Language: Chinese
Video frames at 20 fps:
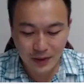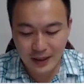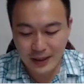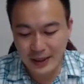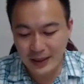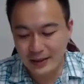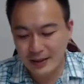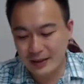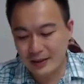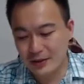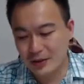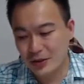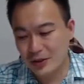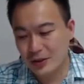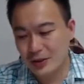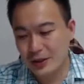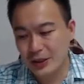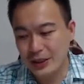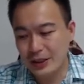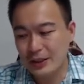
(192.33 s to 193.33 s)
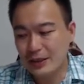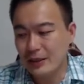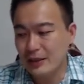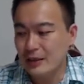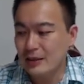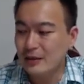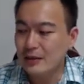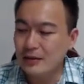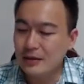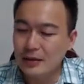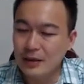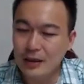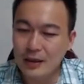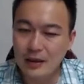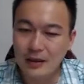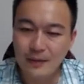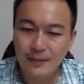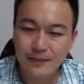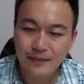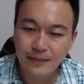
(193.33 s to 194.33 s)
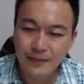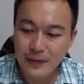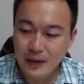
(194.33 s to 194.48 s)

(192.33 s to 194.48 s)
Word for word: 看的是一个，嗯